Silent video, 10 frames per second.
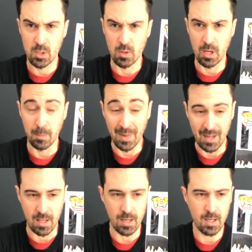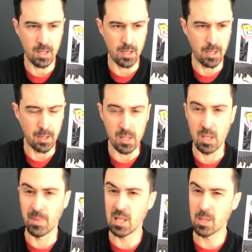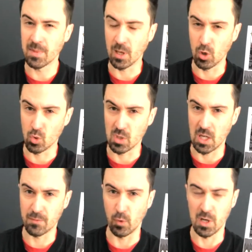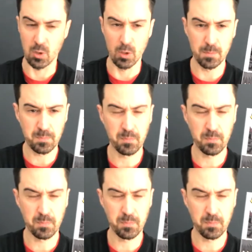es una marca, eh, independientemente que nos gusten las figuras o no,